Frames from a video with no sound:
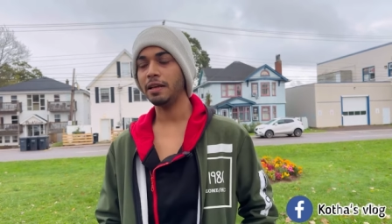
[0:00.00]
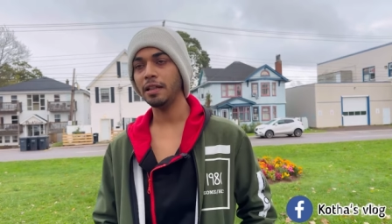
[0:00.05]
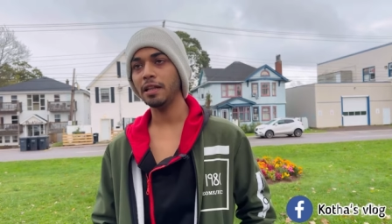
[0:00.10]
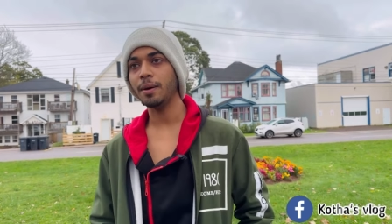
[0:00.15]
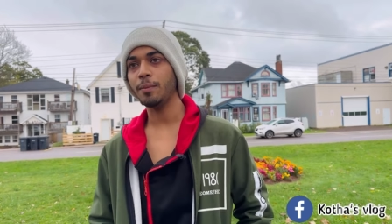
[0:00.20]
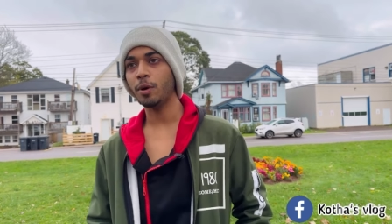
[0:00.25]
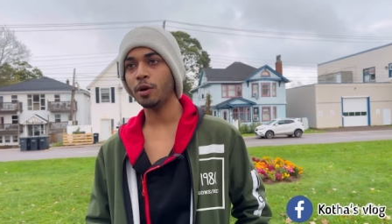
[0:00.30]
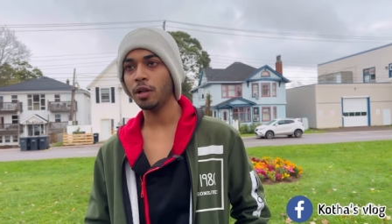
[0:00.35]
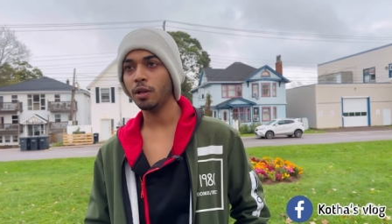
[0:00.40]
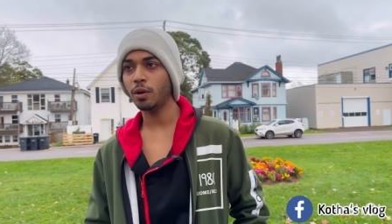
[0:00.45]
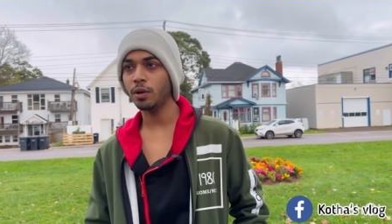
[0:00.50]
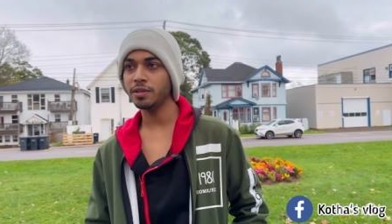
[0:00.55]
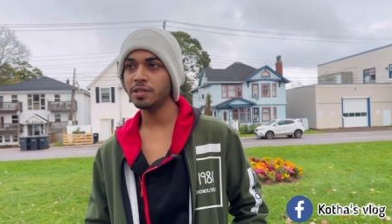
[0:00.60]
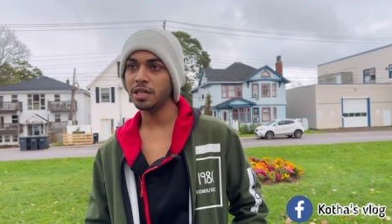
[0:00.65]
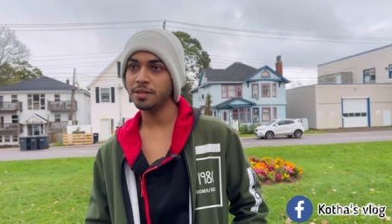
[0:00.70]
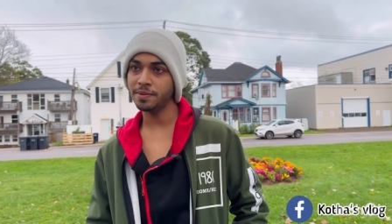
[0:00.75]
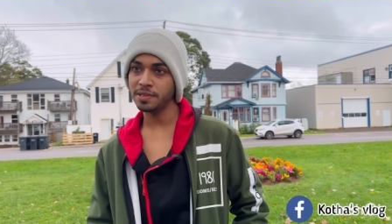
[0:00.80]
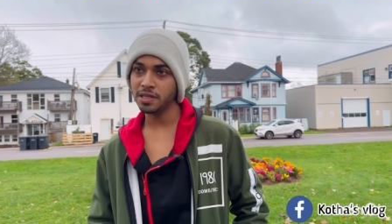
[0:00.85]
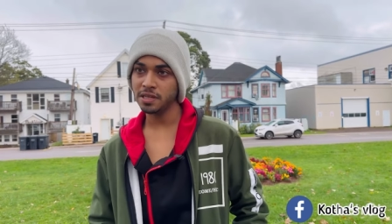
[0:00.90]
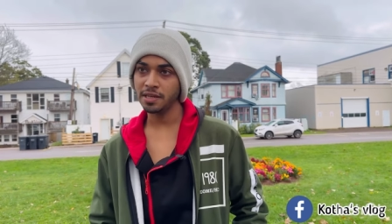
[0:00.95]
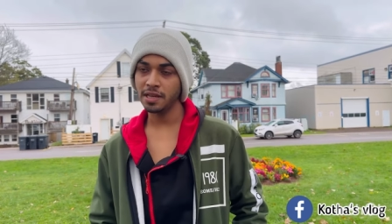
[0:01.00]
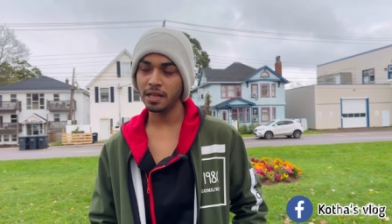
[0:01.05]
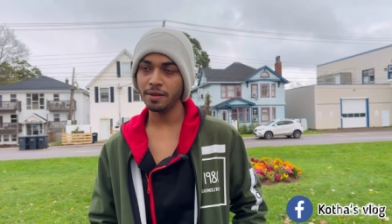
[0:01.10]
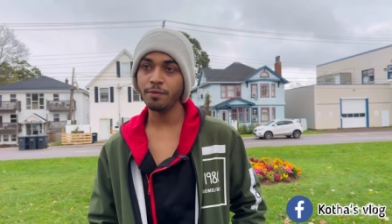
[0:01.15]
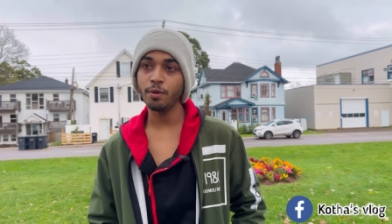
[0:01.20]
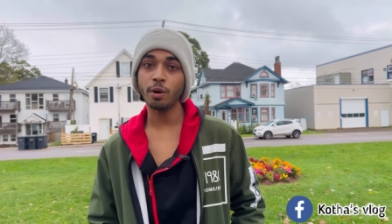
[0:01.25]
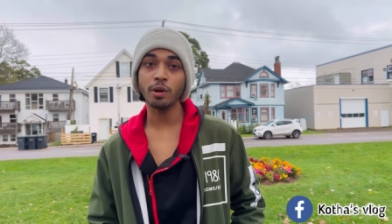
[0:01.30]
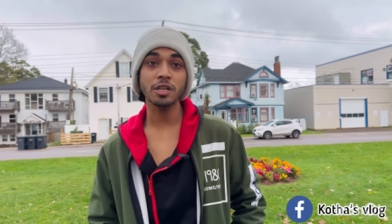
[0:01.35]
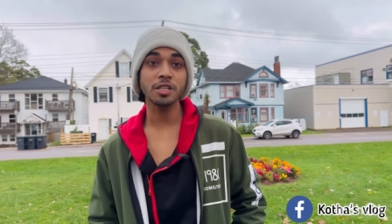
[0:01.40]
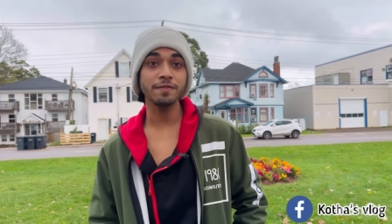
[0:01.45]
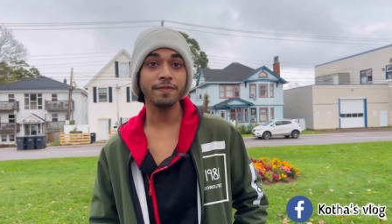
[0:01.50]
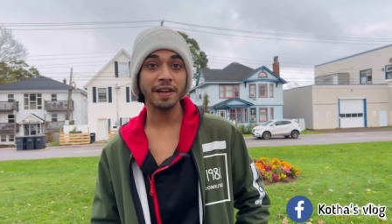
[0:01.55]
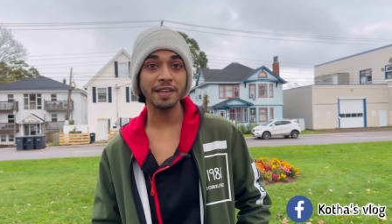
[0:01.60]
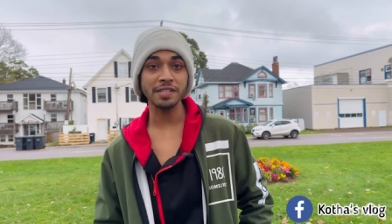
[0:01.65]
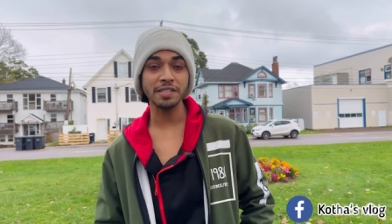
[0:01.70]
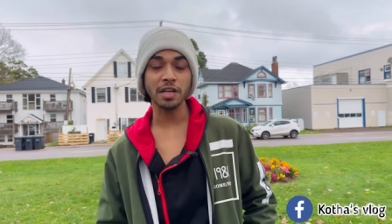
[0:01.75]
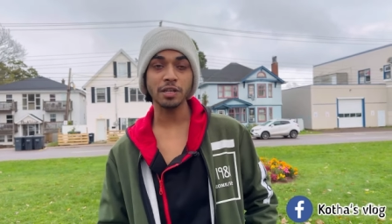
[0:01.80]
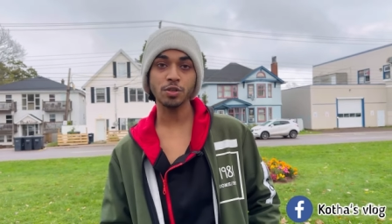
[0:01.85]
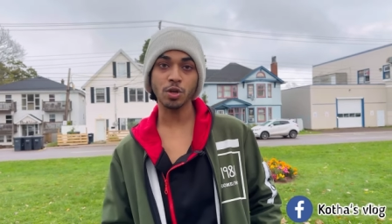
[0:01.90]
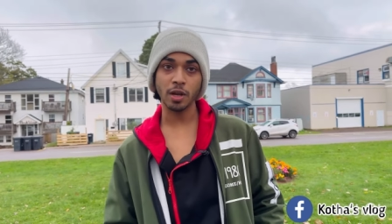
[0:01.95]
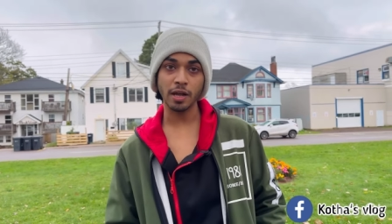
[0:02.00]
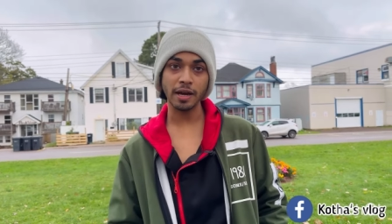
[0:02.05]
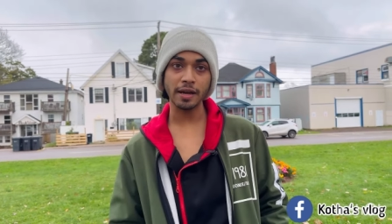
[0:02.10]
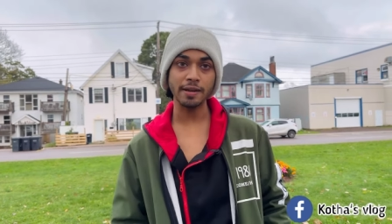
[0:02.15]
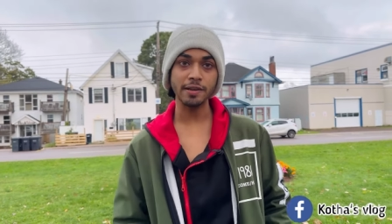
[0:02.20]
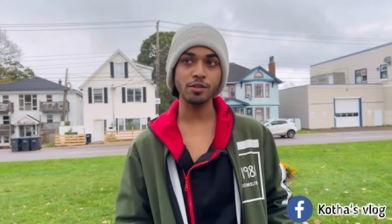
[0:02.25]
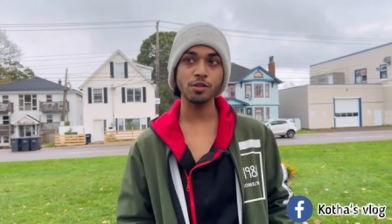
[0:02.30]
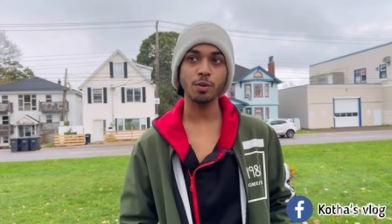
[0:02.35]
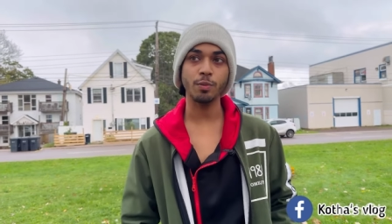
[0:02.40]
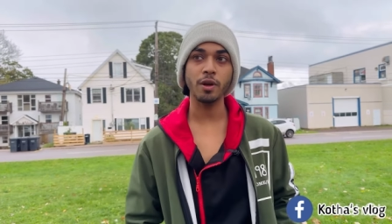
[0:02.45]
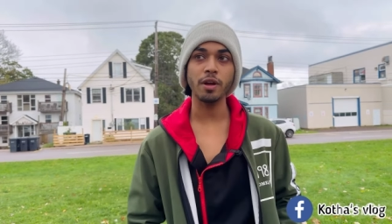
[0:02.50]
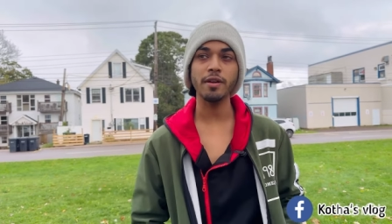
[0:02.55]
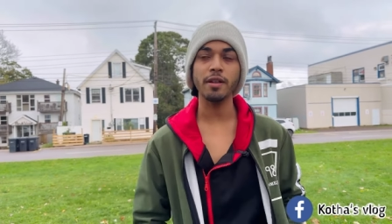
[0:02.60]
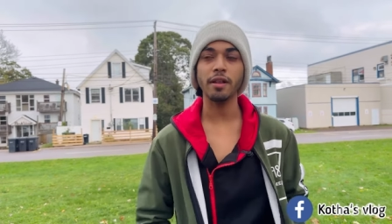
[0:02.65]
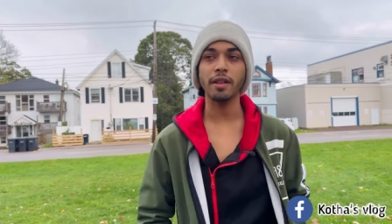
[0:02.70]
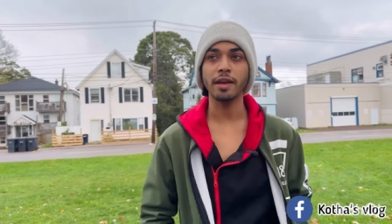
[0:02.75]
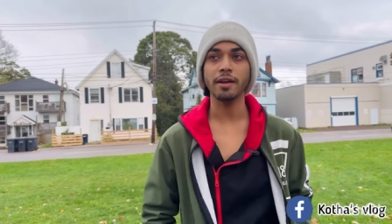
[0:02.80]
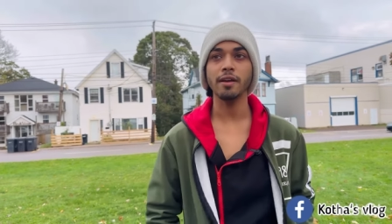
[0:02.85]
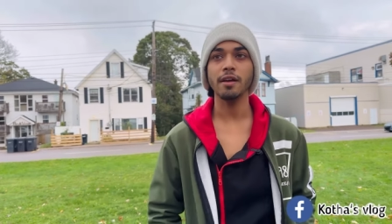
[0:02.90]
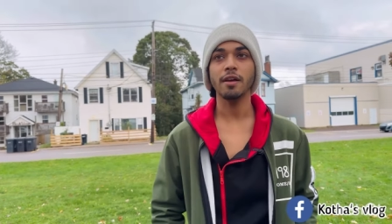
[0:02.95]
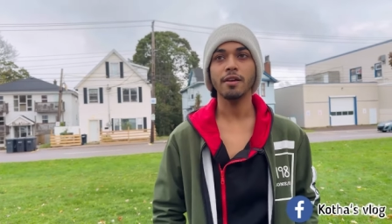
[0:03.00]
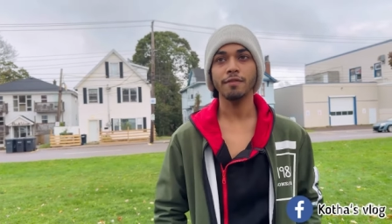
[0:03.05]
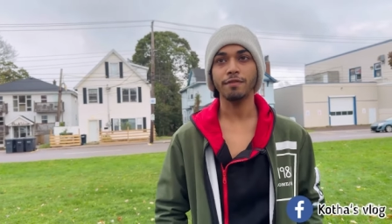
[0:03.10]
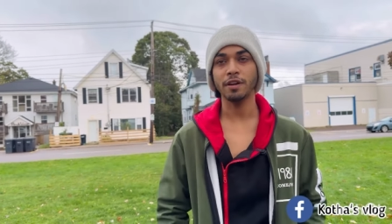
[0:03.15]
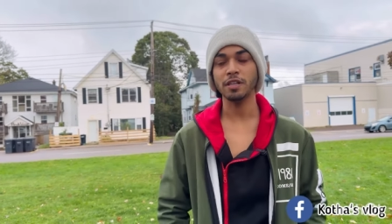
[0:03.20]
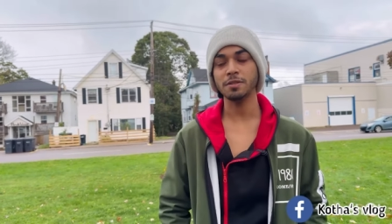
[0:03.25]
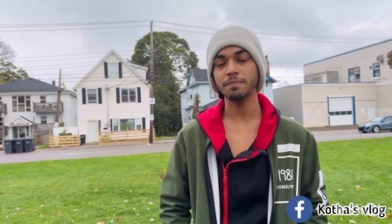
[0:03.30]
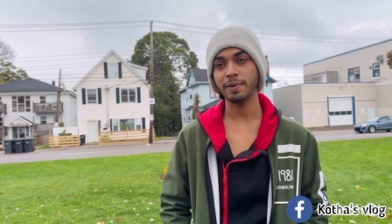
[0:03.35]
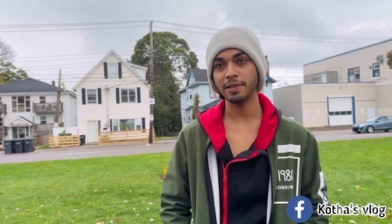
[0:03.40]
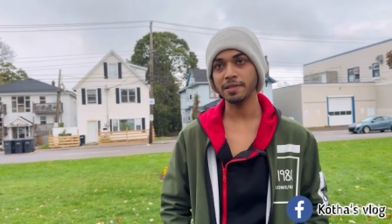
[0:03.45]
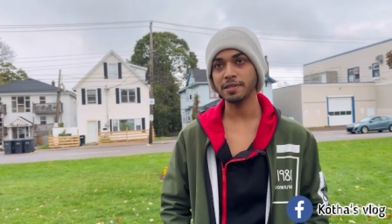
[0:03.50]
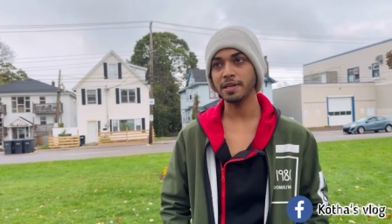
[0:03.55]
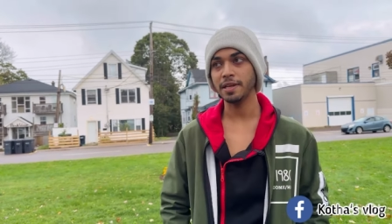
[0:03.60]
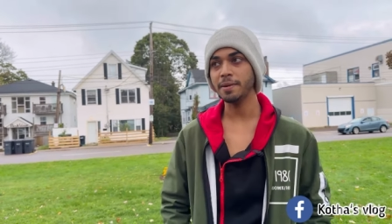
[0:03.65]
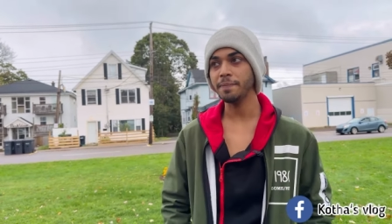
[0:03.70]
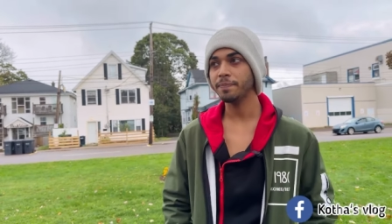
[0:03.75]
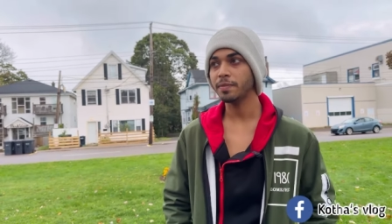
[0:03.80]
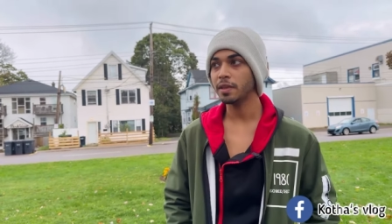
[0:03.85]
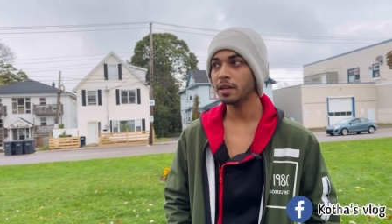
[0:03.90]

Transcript: খিলগা মডেল কলেজে অ্যাডমিশন নিলাম অনার্স ফার্স্ট ইয়ার চলাকালীন সময় লাইক ফার্স্ট মান্থেই